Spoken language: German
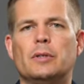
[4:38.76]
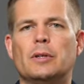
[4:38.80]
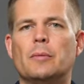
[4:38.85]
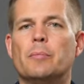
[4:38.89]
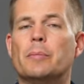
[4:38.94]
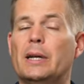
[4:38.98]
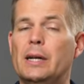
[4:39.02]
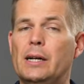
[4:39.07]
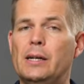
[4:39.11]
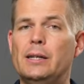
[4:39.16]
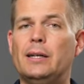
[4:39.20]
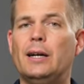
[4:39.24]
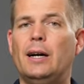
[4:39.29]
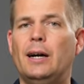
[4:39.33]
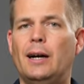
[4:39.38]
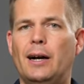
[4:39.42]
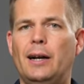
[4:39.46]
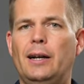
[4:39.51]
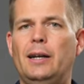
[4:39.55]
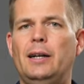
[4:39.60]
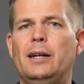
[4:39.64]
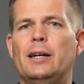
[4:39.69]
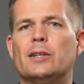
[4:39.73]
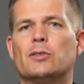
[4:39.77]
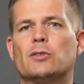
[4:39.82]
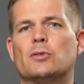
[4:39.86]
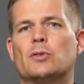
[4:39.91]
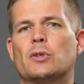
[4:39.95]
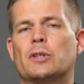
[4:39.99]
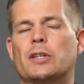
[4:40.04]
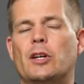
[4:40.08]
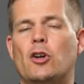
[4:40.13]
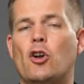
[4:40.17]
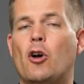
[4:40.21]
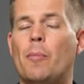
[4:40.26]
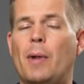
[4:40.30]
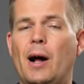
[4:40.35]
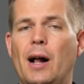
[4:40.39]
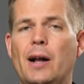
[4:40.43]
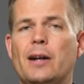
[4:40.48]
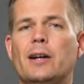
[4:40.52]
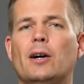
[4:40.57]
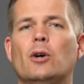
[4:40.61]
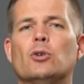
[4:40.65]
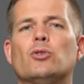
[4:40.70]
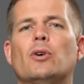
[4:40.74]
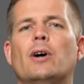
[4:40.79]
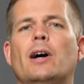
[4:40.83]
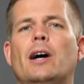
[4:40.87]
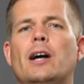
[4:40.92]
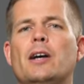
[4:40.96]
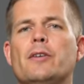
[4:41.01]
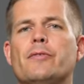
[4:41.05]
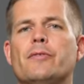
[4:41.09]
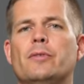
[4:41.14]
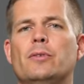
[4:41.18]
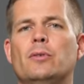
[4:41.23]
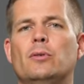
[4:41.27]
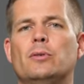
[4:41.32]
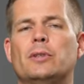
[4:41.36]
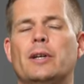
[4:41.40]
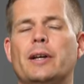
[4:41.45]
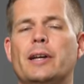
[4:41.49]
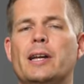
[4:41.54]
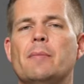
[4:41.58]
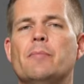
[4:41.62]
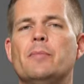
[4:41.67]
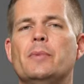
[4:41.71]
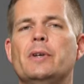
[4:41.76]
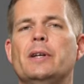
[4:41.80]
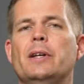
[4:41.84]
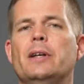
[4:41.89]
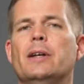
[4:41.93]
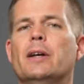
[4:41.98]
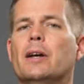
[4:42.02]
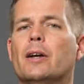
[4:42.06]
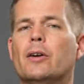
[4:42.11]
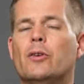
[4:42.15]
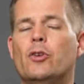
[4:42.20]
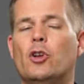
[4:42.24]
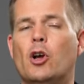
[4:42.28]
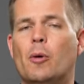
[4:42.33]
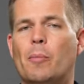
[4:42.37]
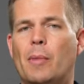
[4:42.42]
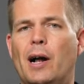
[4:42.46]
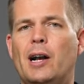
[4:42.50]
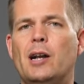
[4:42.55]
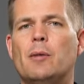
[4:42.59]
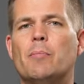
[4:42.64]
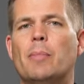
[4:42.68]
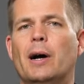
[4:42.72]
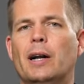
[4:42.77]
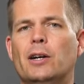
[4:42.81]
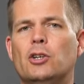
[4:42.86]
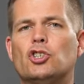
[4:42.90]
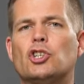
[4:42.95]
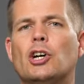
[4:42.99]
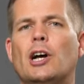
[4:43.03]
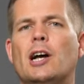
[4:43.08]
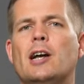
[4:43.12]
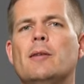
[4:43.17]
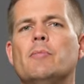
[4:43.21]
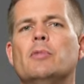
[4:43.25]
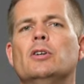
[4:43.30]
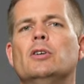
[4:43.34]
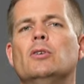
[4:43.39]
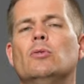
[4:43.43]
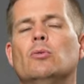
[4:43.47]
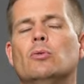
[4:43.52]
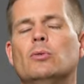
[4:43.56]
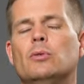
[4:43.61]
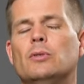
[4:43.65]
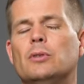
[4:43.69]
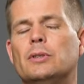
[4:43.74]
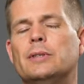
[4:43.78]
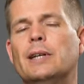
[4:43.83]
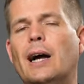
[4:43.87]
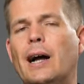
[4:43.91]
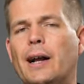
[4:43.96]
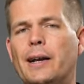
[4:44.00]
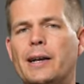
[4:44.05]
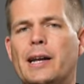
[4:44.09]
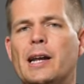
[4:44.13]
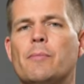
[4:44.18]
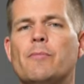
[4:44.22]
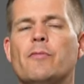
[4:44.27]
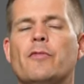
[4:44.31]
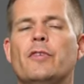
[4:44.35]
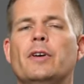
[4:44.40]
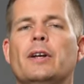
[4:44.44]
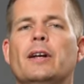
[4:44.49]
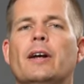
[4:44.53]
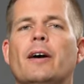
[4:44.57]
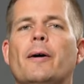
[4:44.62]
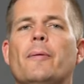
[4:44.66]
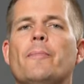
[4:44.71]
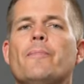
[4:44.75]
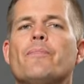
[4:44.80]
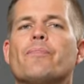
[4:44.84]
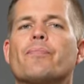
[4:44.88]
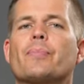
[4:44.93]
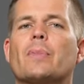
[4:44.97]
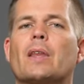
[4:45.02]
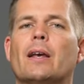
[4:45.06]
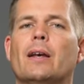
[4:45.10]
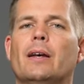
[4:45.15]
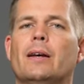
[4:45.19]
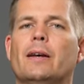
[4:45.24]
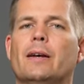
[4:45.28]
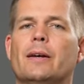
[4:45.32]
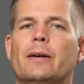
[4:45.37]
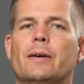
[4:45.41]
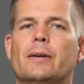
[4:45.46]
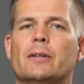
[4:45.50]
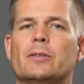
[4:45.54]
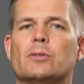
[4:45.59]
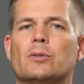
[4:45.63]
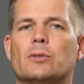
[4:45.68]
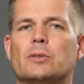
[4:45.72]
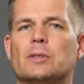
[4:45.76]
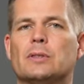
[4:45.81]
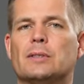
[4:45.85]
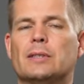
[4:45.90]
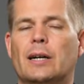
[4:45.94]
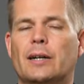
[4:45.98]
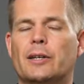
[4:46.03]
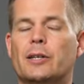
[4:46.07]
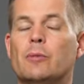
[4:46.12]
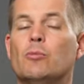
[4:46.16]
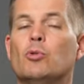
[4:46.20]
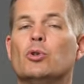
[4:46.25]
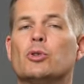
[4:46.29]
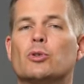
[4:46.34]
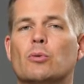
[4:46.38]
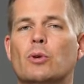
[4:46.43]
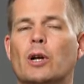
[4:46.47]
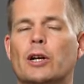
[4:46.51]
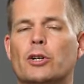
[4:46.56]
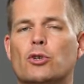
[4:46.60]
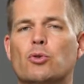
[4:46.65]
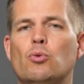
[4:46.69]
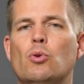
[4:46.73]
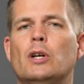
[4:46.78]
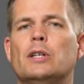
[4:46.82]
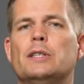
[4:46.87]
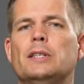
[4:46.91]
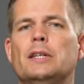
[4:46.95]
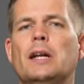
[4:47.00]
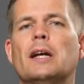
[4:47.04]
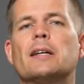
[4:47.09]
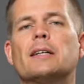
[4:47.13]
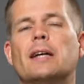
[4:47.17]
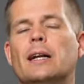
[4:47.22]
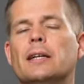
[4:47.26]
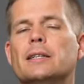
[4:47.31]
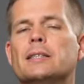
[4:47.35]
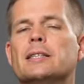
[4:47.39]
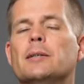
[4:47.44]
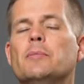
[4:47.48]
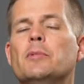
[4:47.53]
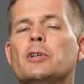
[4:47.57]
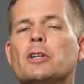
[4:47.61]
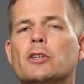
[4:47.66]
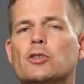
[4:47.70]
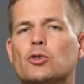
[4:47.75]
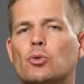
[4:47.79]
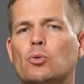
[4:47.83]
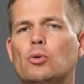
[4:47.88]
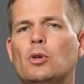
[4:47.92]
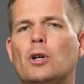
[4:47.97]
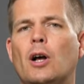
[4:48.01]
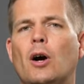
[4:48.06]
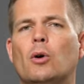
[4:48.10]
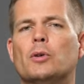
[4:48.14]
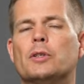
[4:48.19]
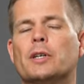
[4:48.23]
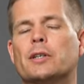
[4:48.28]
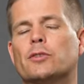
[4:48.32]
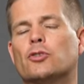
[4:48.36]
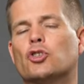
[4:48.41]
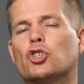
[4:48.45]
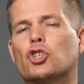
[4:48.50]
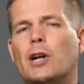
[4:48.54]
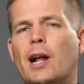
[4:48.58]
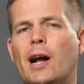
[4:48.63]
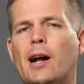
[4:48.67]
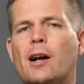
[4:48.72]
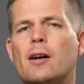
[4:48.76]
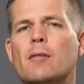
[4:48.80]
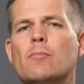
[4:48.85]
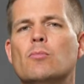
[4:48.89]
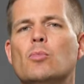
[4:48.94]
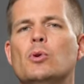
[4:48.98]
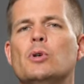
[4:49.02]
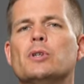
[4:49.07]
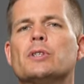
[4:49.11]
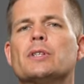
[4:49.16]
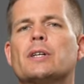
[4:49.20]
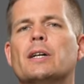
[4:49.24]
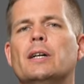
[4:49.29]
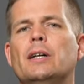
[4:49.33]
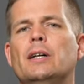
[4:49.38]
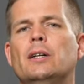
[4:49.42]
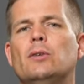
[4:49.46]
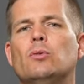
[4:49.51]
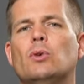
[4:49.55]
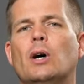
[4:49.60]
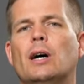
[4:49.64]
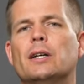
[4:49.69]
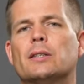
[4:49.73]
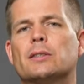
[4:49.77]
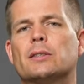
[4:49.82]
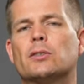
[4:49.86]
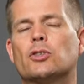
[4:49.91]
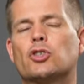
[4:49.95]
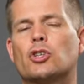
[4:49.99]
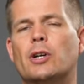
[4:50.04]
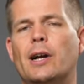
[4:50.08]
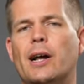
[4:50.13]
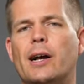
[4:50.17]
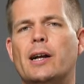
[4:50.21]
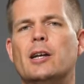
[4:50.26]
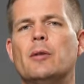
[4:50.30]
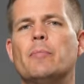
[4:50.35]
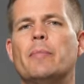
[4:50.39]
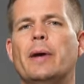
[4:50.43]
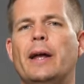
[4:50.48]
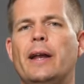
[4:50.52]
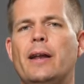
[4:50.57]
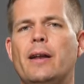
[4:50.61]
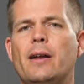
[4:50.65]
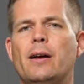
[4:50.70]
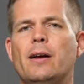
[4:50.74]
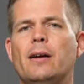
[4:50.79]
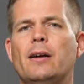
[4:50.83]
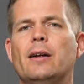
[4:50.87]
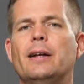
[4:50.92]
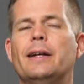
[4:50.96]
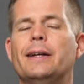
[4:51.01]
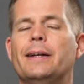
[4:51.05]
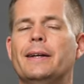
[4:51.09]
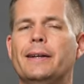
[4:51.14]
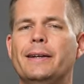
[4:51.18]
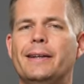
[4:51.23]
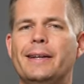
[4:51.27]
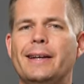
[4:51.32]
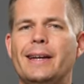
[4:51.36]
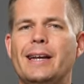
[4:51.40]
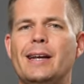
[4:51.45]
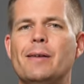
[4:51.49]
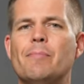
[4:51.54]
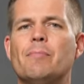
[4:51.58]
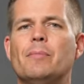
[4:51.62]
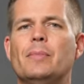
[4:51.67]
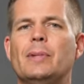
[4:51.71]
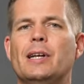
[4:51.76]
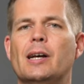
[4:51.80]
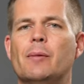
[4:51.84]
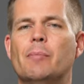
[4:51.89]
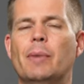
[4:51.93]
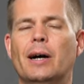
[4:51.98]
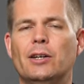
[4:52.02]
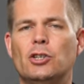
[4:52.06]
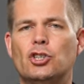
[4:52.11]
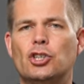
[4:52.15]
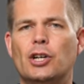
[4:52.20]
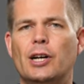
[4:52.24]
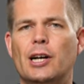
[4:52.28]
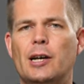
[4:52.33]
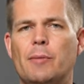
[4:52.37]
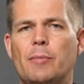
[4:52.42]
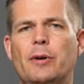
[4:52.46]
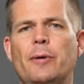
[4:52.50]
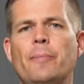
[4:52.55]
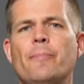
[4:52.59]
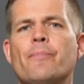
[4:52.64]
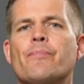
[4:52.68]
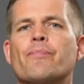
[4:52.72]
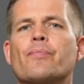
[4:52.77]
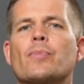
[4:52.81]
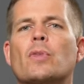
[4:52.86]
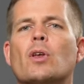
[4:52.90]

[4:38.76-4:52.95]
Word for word: Bilder alle, also sozusagen den normalen Autoreifen und daneben die normale Bandscheibe und daneben wieder äh, sozusagen die Muskulatur, dann sieht das alles ziemlich gesund aus. Du hast einen schlanken Muskel, du hast schlanke Bänder neben der Bandscheibe